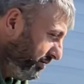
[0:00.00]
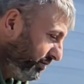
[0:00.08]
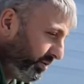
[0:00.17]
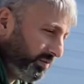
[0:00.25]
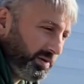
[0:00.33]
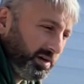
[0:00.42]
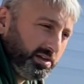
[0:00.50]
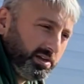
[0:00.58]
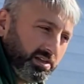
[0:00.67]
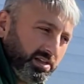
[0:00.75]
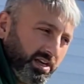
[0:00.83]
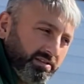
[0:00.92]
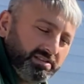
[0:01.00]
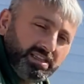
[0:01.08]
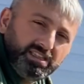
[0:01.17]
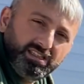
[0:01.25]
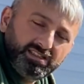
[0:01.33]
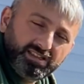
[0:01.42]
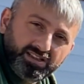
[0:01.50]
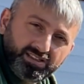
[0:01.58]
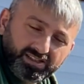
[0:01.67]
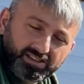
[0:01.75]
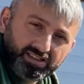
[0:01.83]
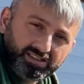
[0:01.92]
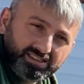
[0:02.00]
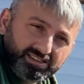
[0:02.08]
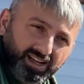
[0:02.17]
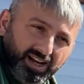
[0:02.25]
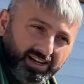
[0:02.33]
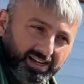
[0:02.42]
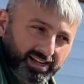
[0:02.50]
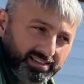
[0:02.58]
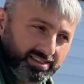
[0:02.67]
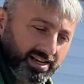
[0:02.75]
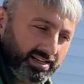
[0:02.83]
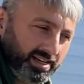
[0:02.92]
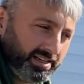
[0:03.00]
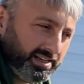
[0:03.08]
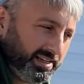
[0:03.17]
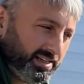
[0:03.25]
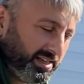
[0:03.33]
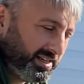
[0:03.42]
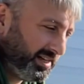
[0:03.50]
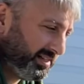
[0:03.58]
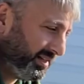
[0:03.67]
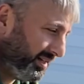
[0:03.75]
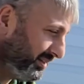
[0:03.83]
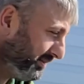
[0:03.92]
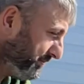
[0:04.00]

Köpek evdeki insanlardan daha rahat yani hareket ederken,